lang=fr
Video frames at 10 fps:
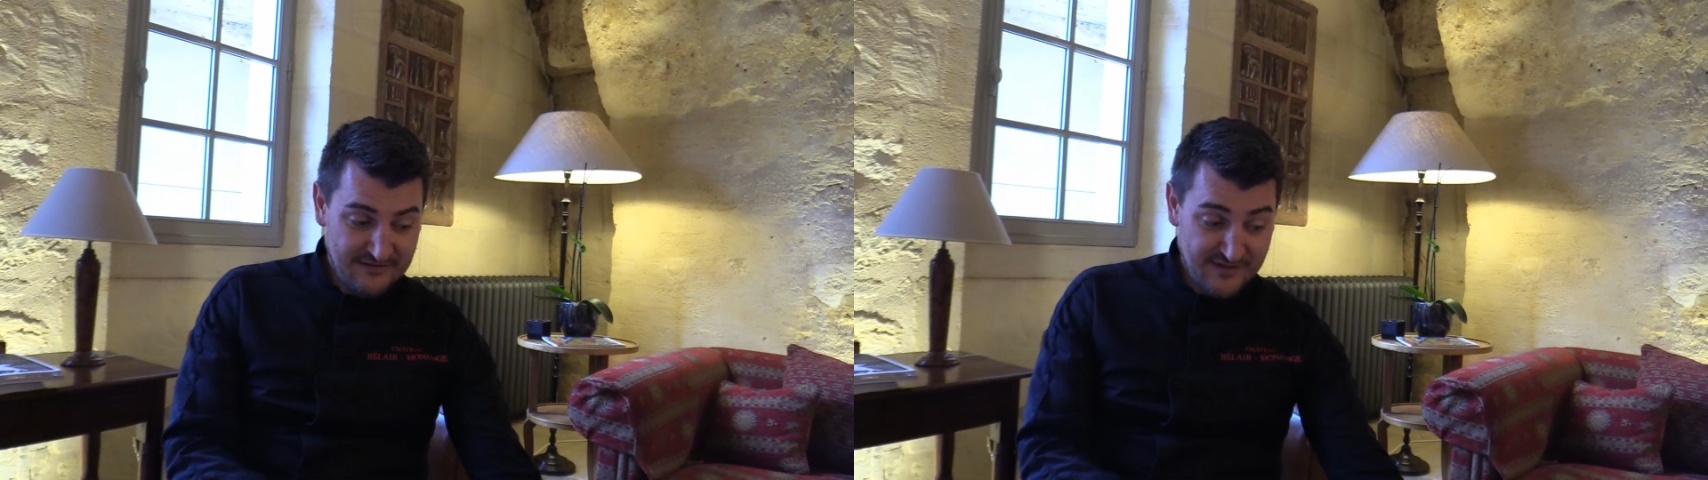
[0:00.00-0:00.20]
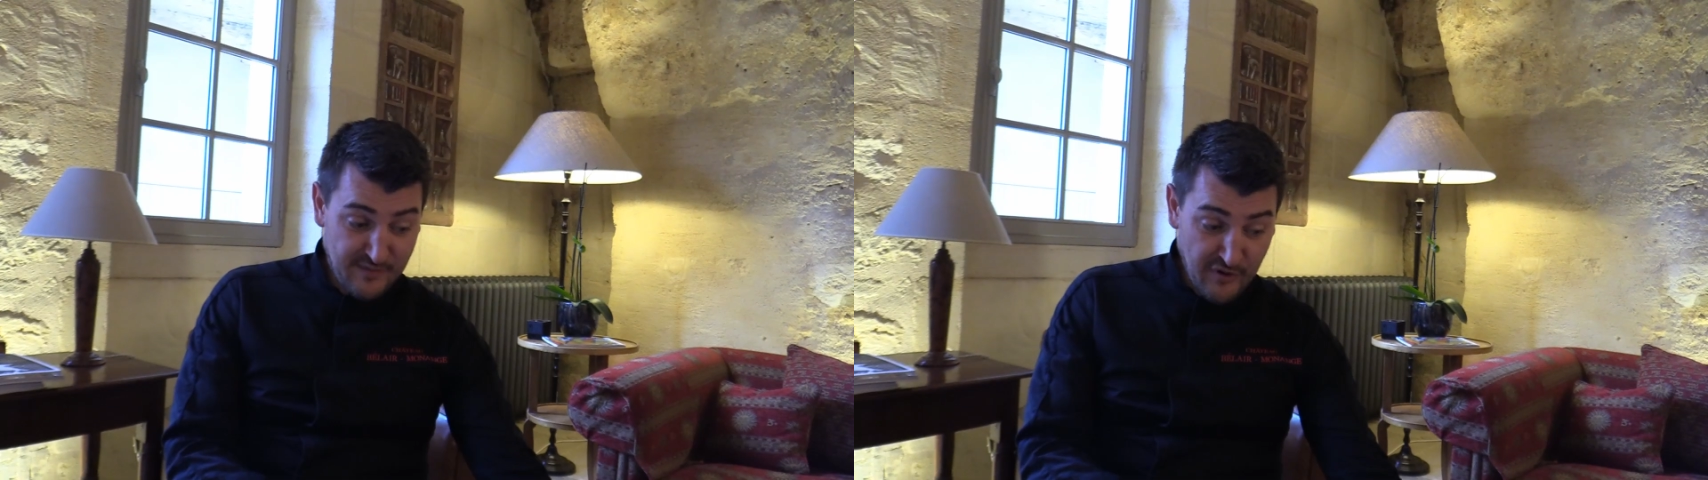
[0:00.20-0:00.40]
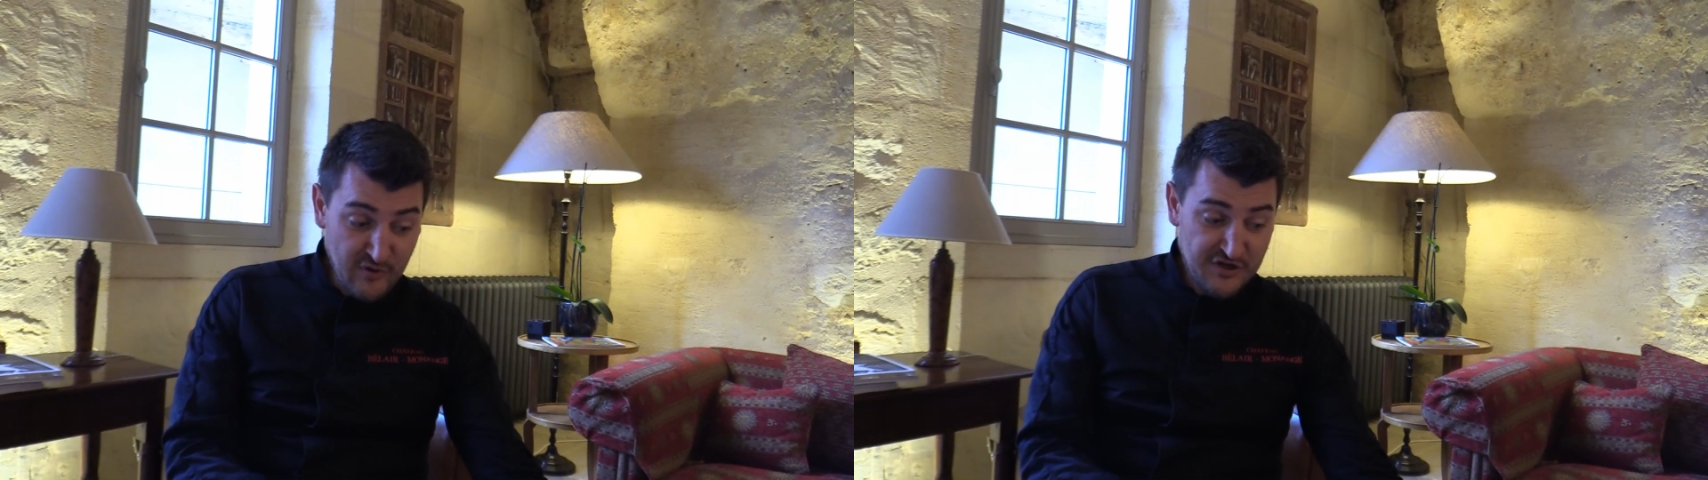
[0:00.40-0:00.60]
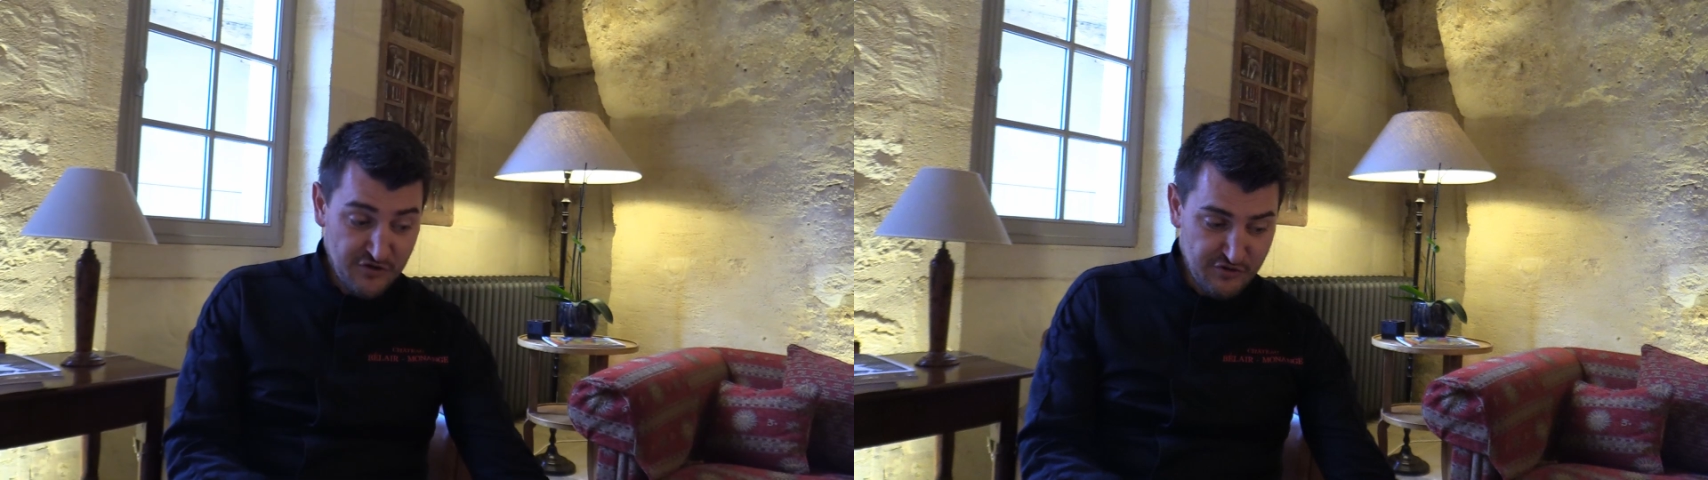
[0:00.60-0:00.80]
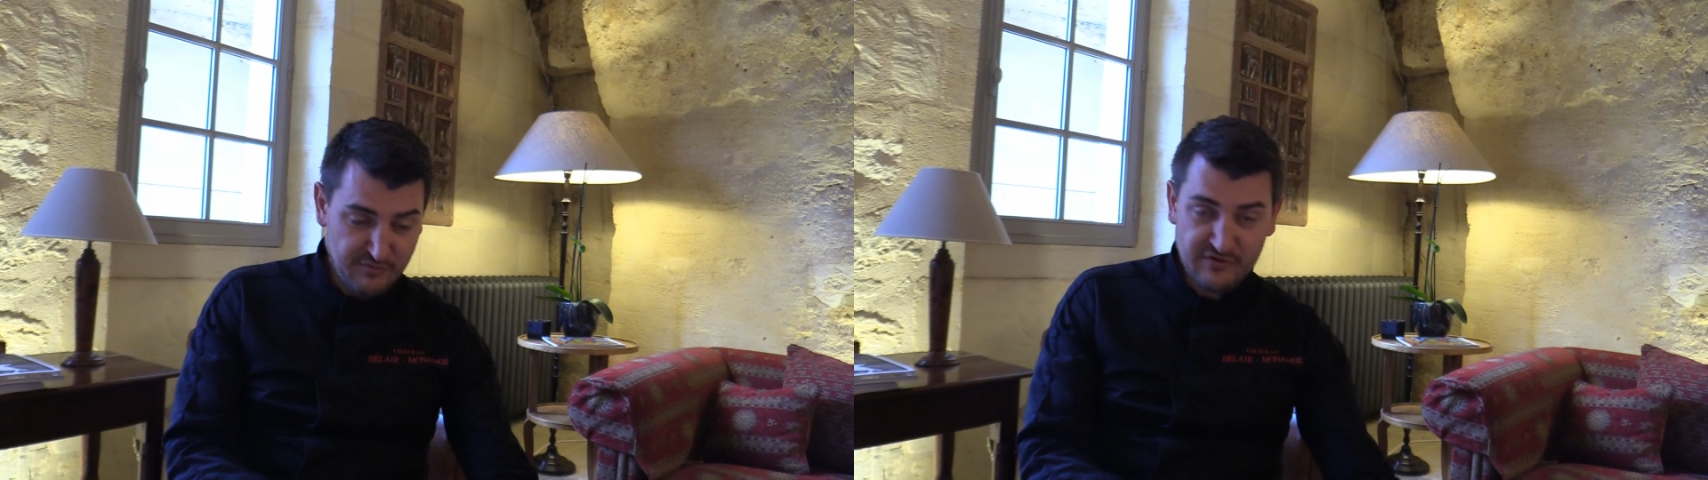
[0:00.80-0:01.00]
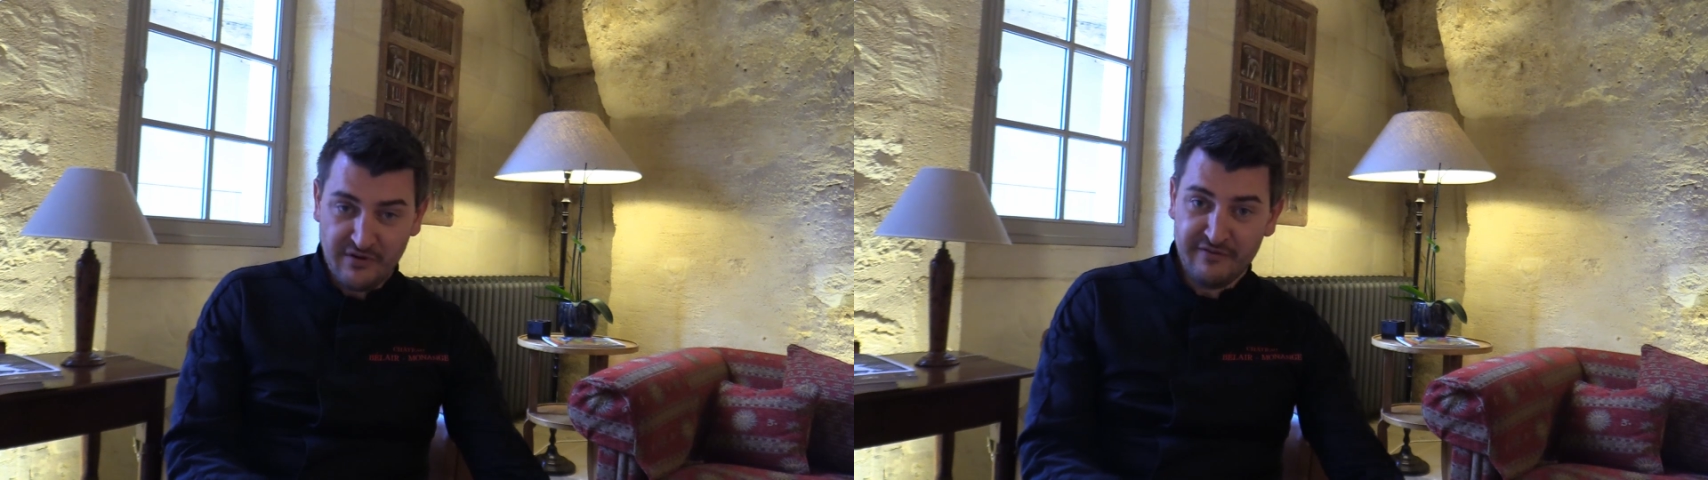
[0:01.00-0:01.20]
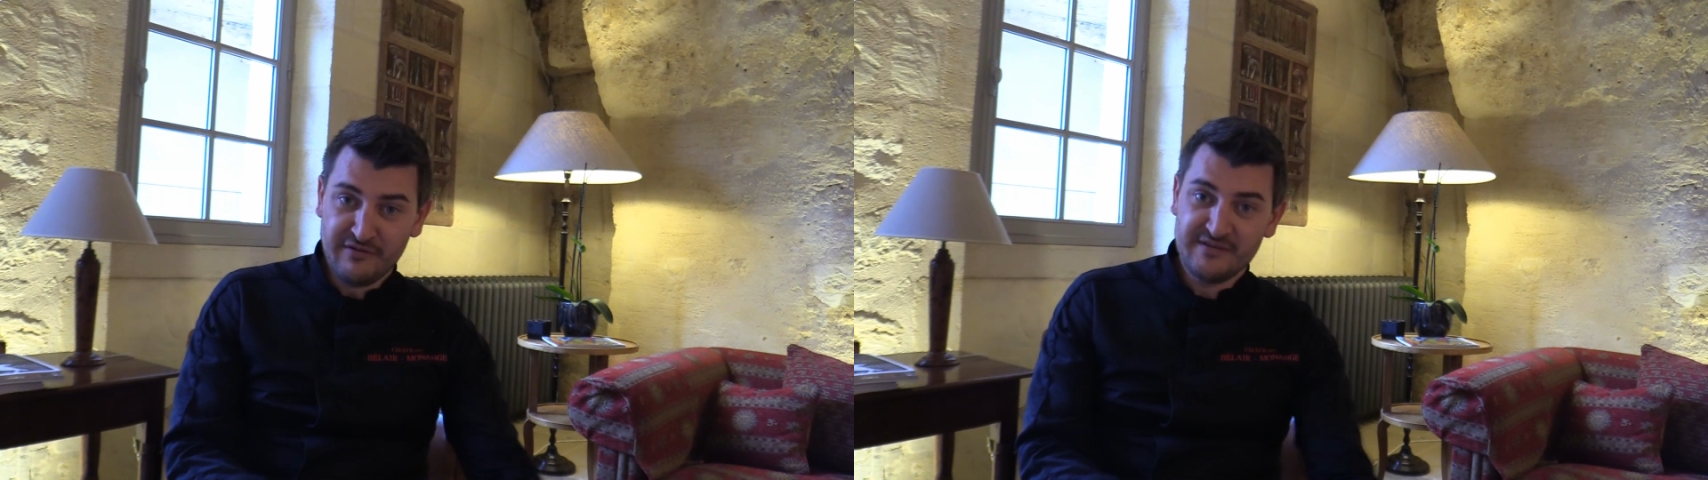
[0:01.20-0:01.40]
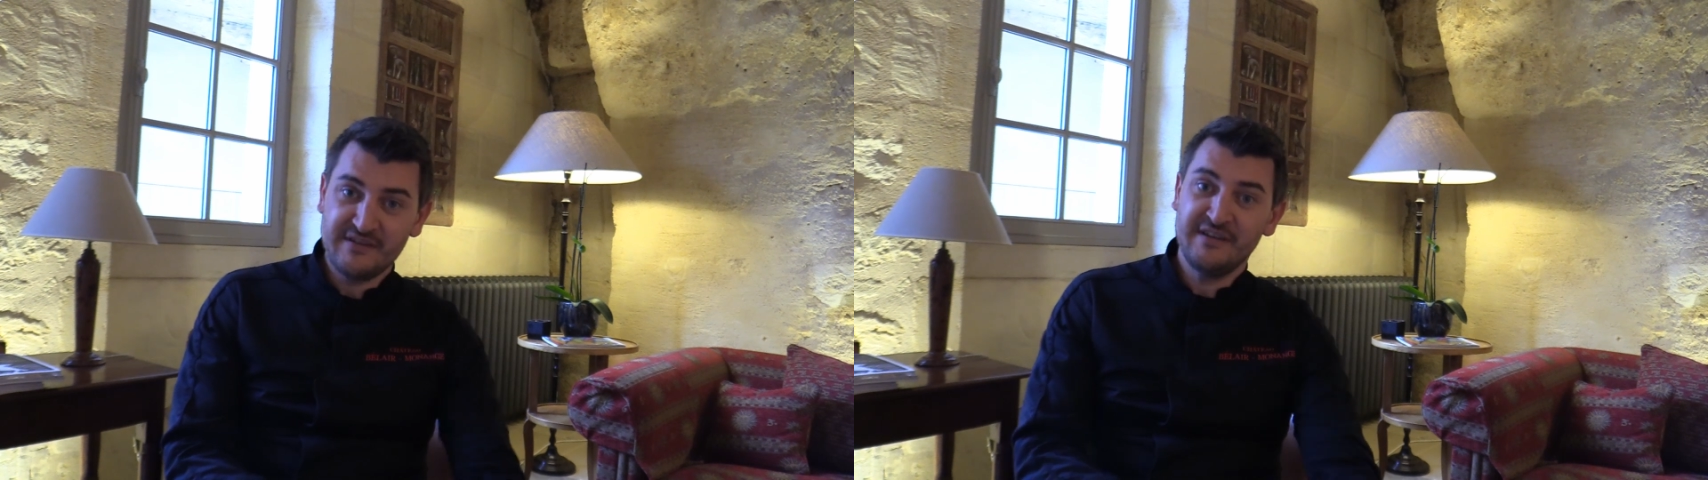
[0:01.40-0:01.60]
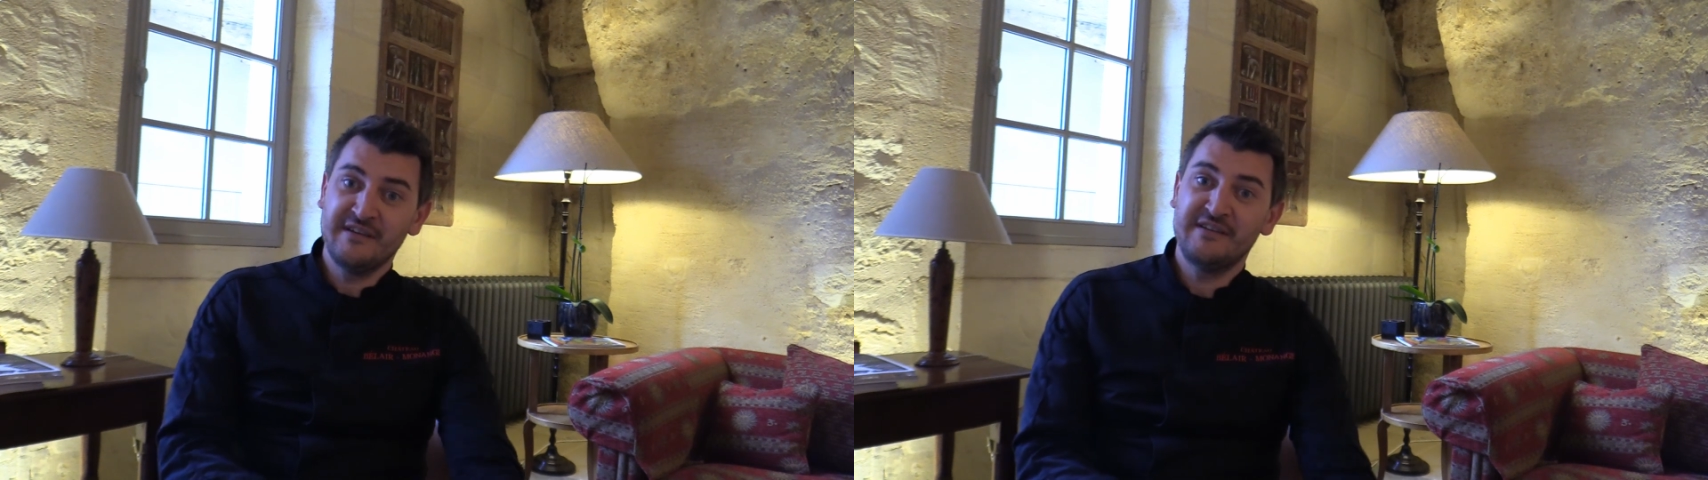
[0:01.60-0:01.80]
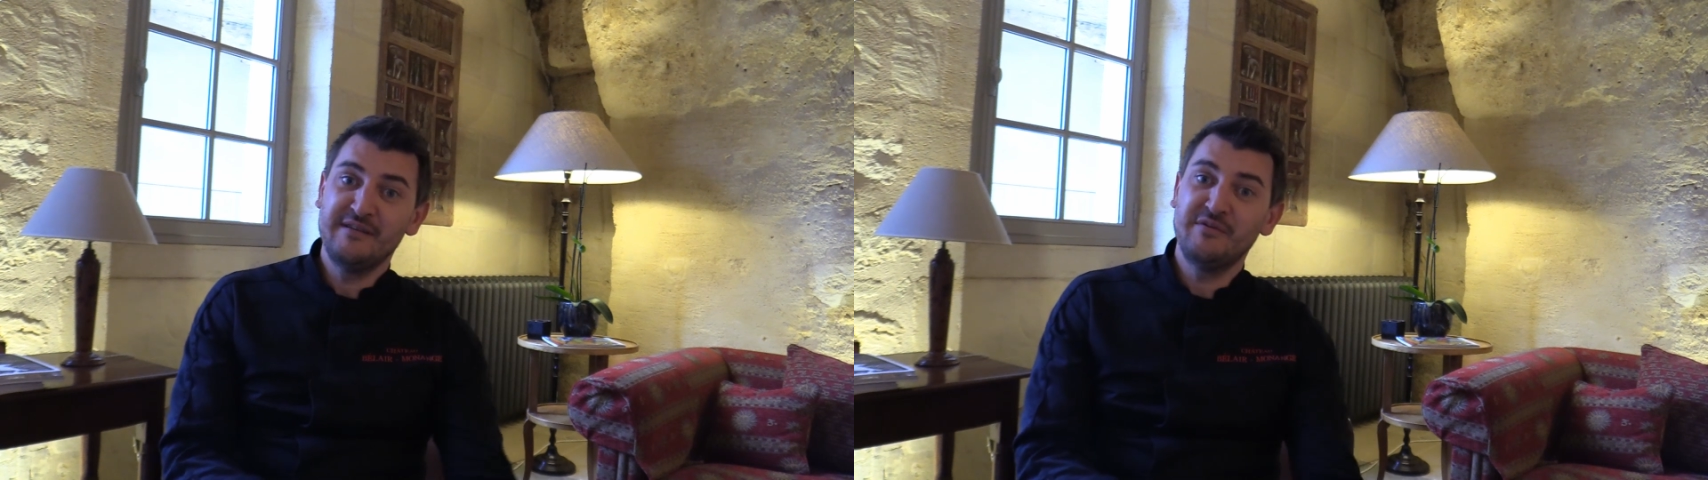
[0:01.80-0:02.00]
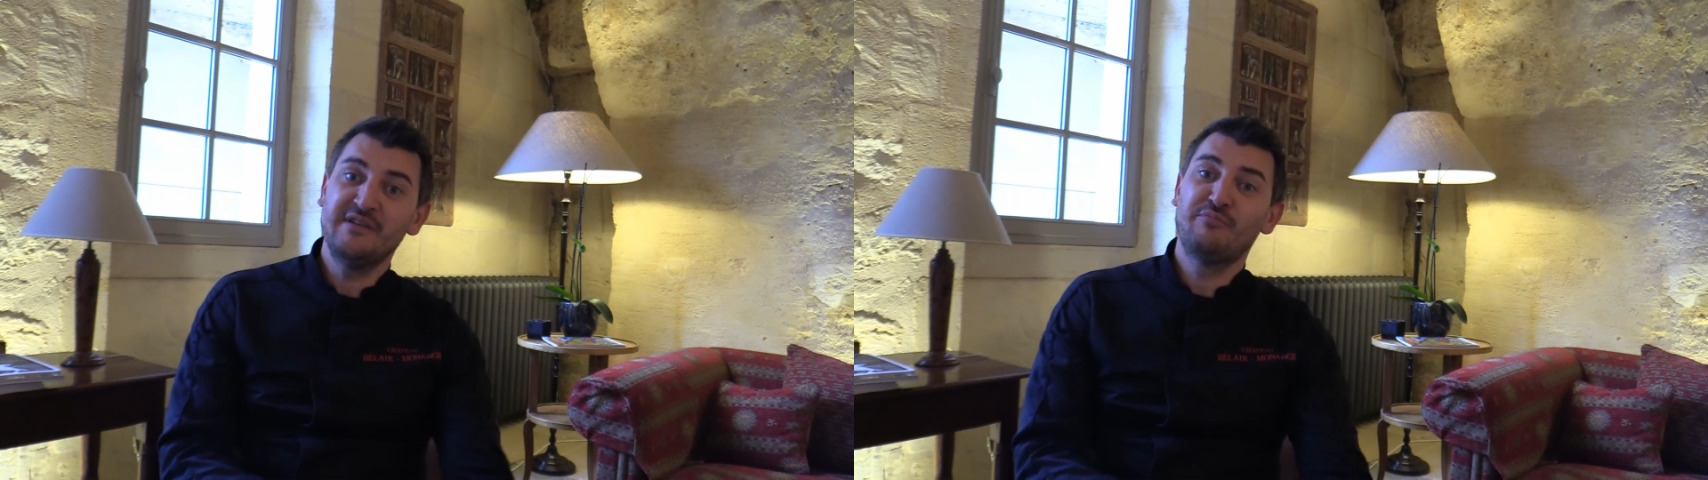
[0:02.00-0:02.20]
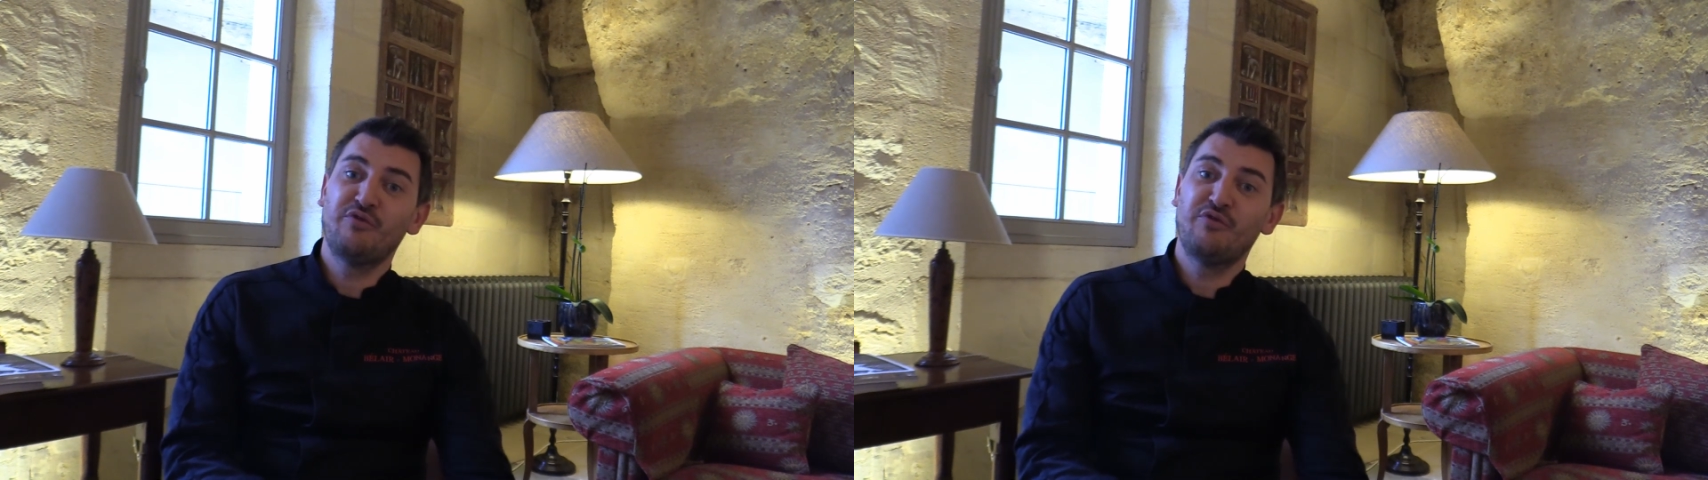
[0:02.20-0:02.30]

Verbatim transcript: Euh, c'est pas une légende, je pense que la France est un des,